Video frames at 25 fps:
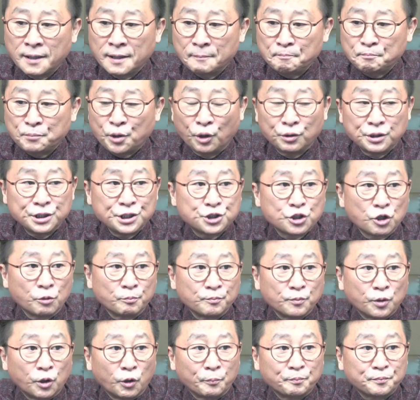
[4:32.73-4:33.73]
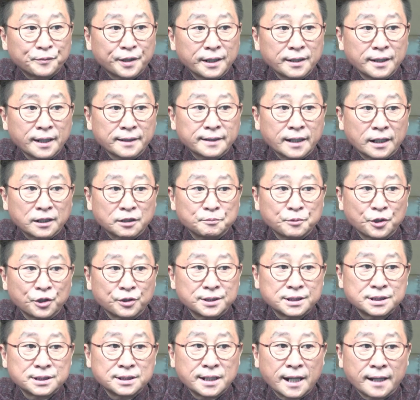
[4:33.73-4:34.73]
편의점 업계에
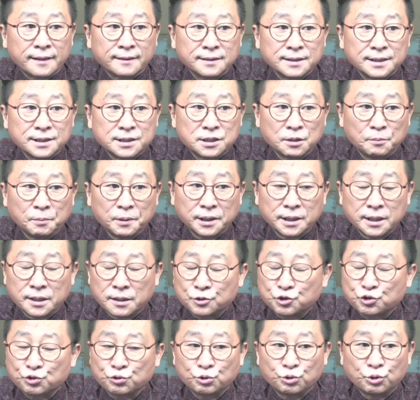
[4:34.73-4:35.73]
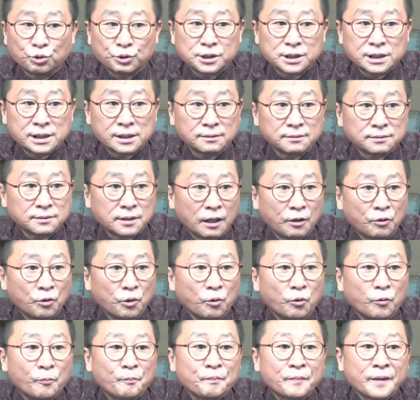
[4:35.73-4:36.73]
따르면 지난 21일 중국
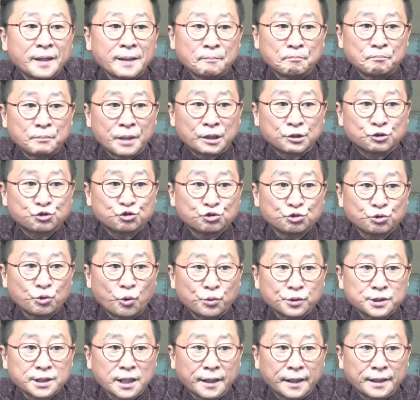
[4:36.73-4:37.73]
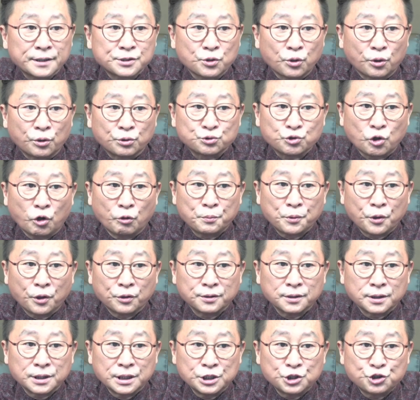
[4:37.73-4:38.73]
칭다오 맥주 공장에서
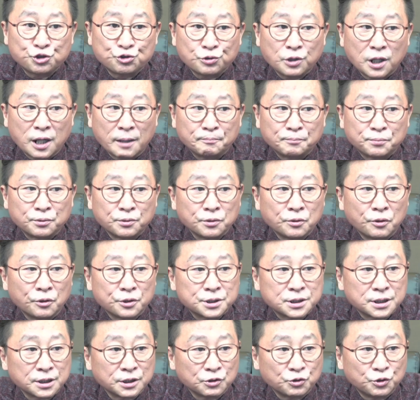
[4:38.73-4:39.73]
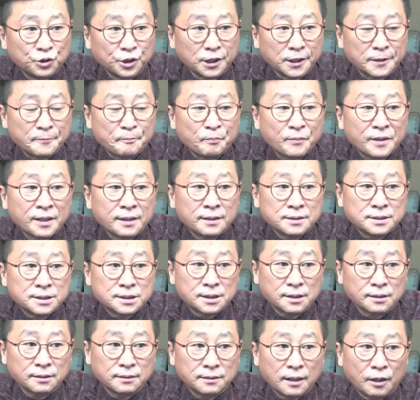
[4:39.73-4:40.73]
소변 이슈가 불거진 뒤
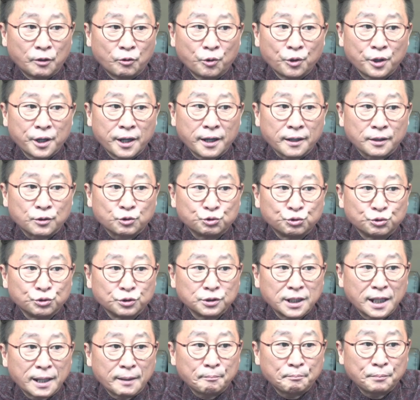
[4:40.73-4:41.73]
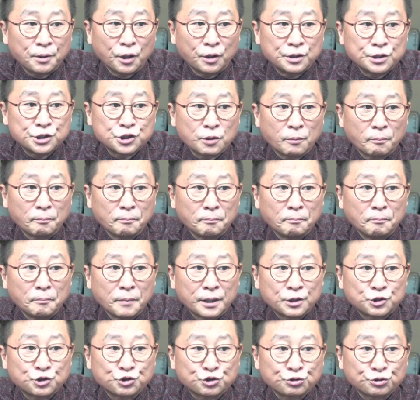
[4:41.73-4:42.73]
칭다오의 국내 편의점
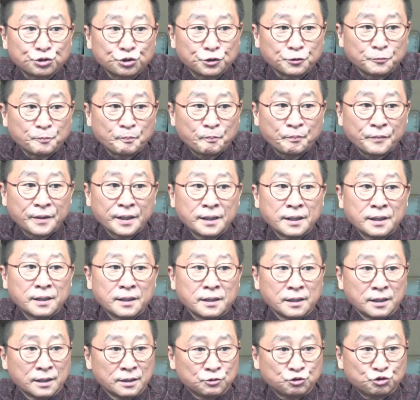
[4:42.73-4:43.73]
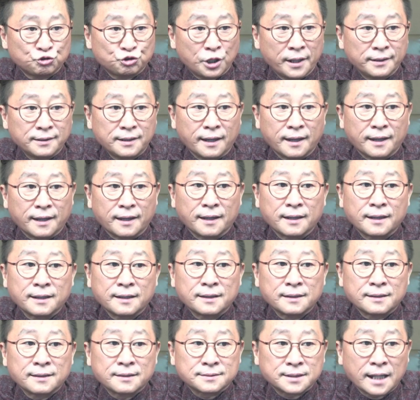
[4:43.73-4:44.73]
매출은 최대
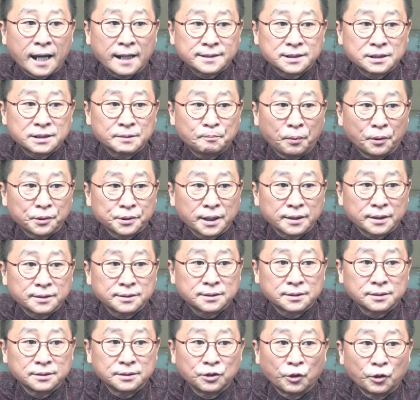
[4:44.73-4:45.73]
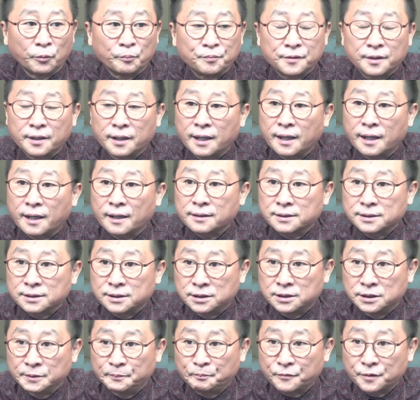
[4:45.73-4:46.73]
40% 넘게
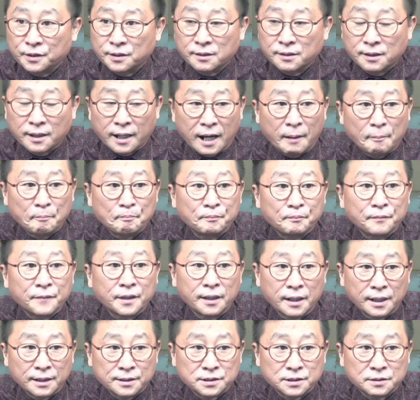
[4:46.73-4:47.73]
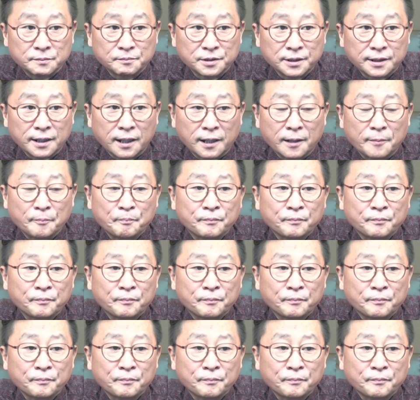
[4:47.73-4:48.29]
급감했습니다.